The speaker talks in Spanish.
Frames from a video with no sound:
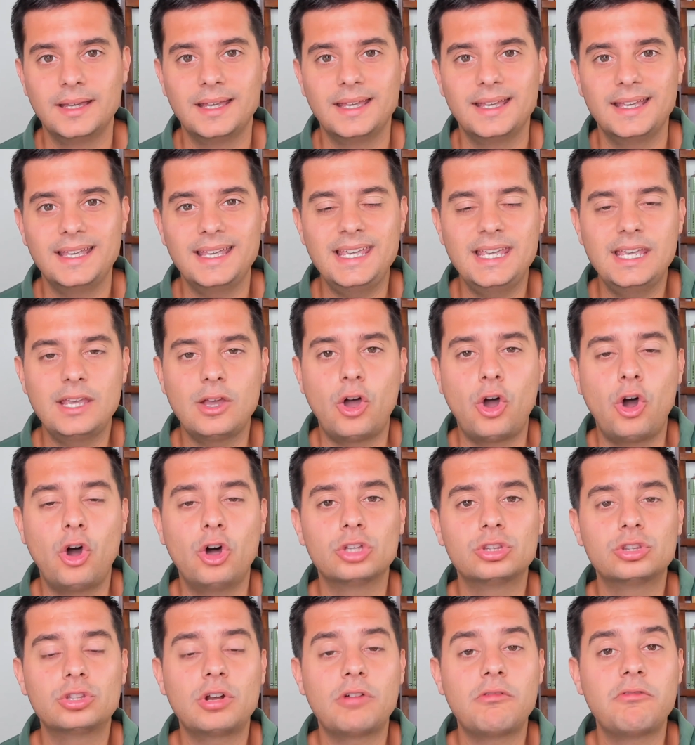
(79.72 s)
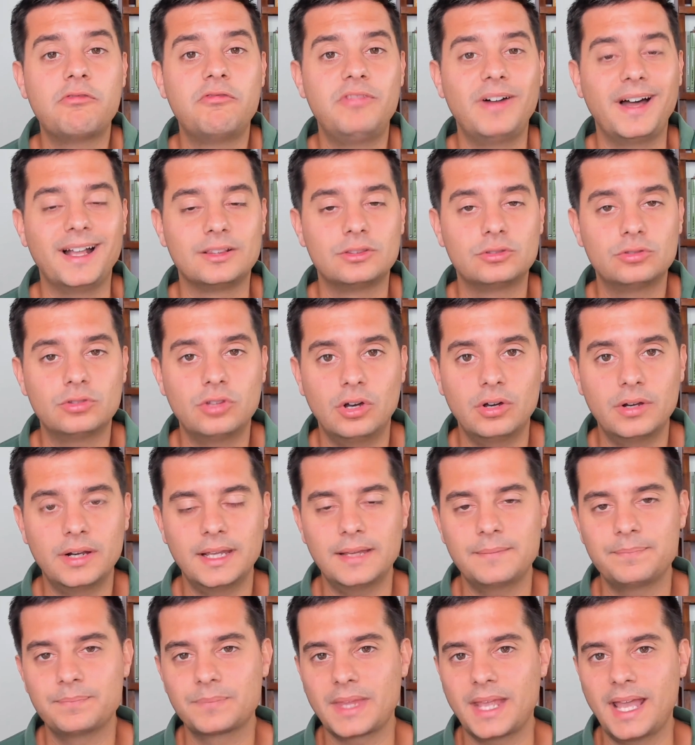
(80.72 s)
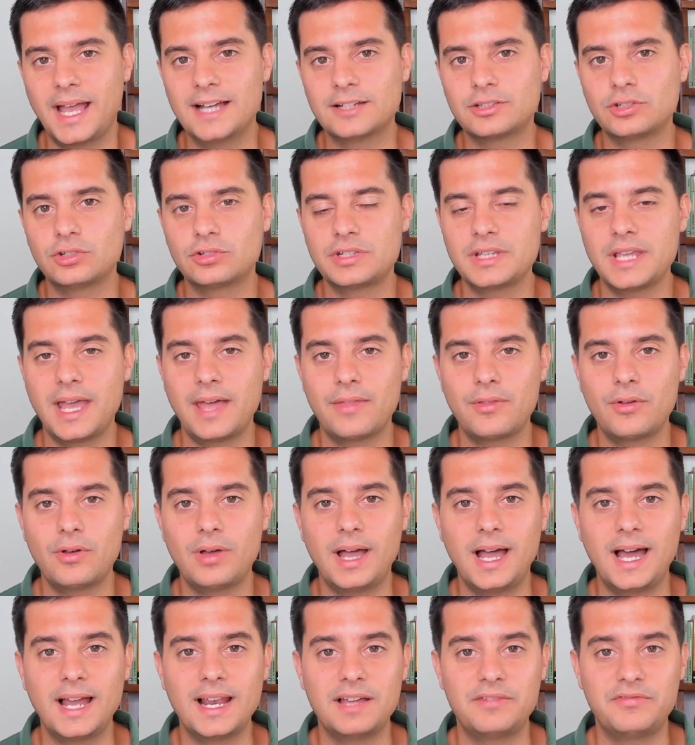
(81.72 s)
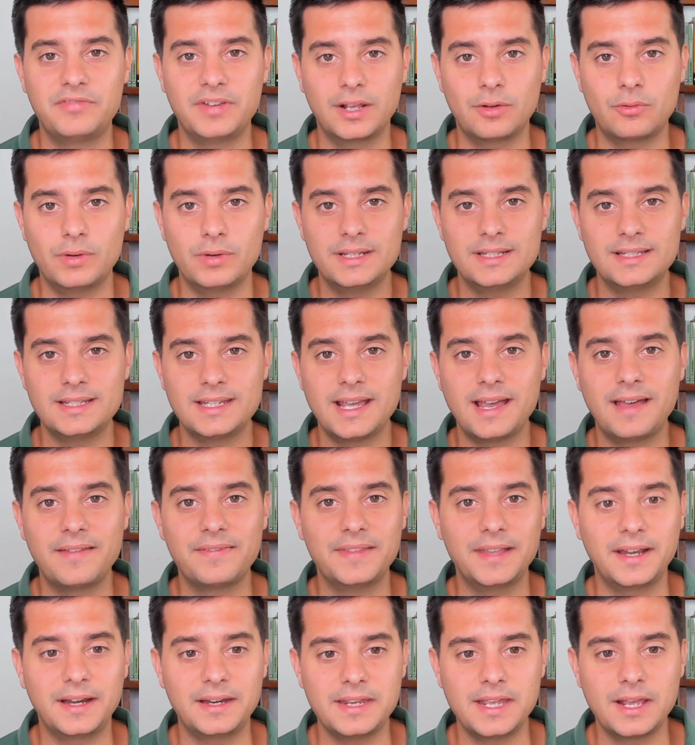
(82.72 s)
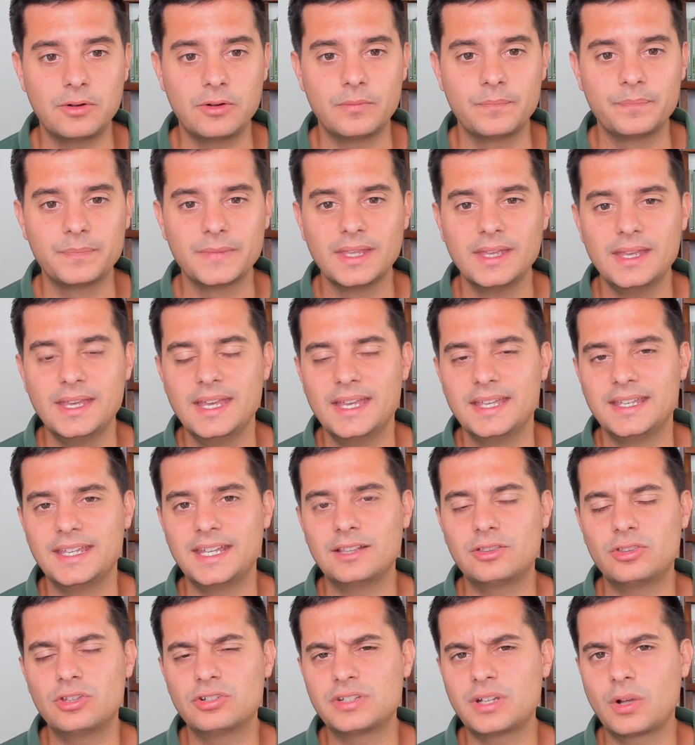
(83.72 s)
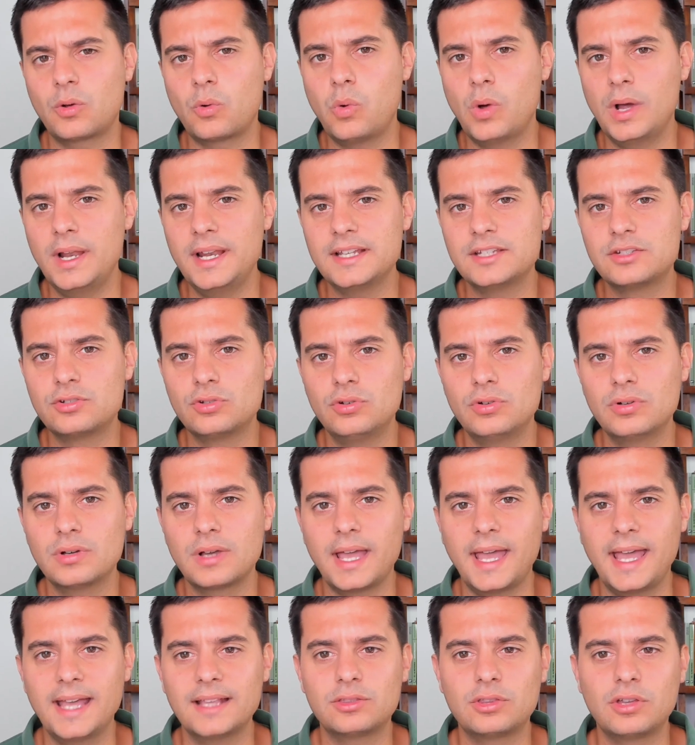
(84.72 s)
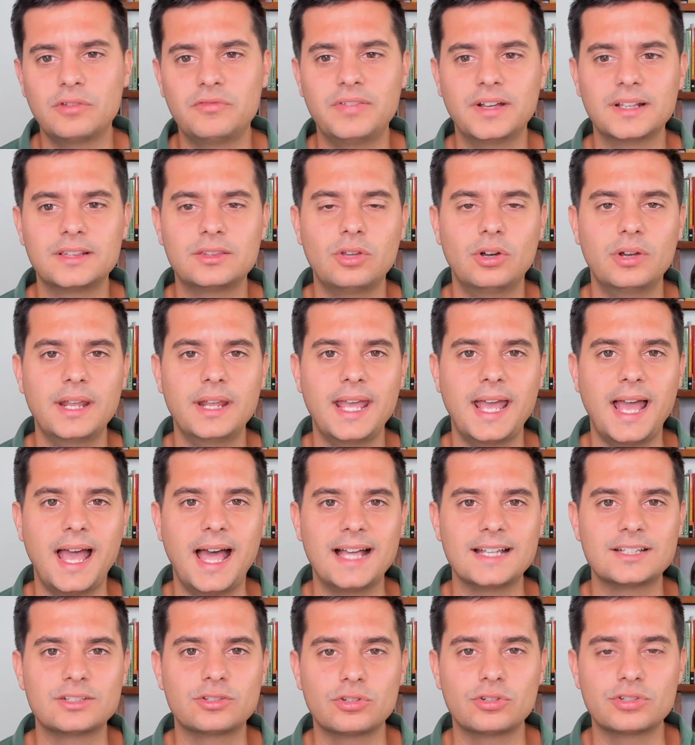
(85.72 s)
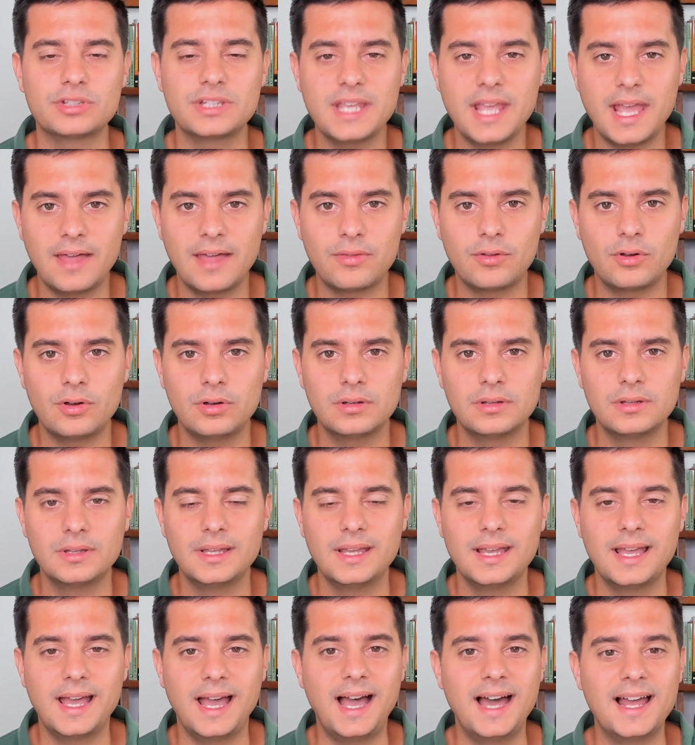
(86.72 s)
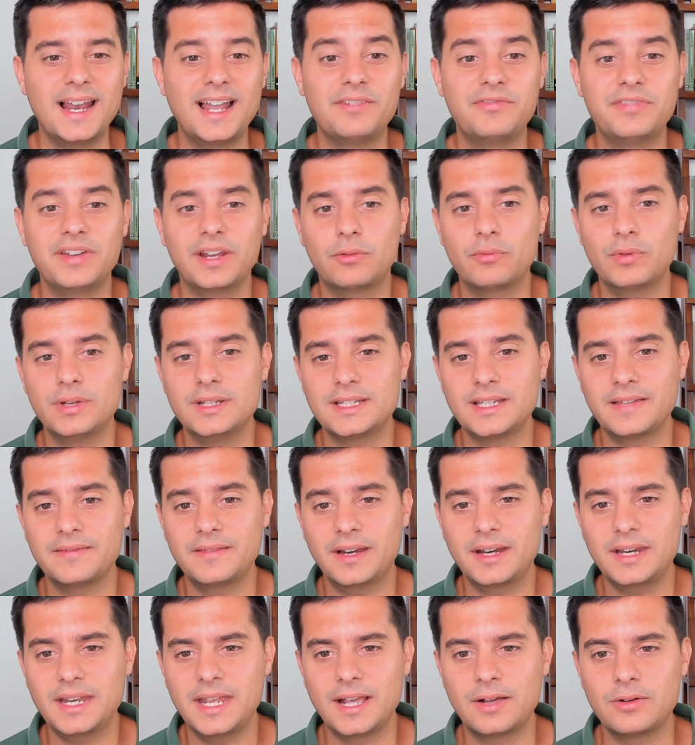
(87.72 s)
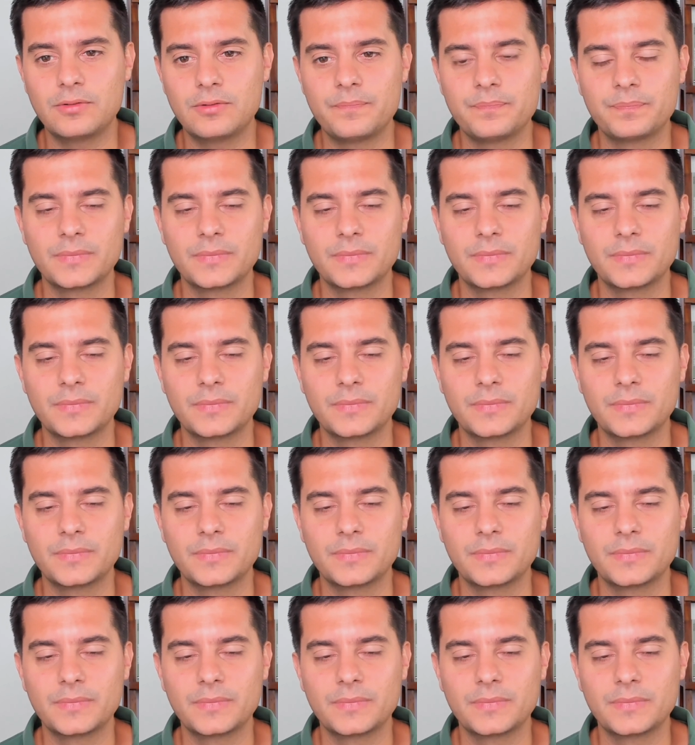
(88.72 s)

y otros factores asociados a la frecuencia de riego. Y entonces, ¿cuáles son estos factores asociados a la frecuencia de riego?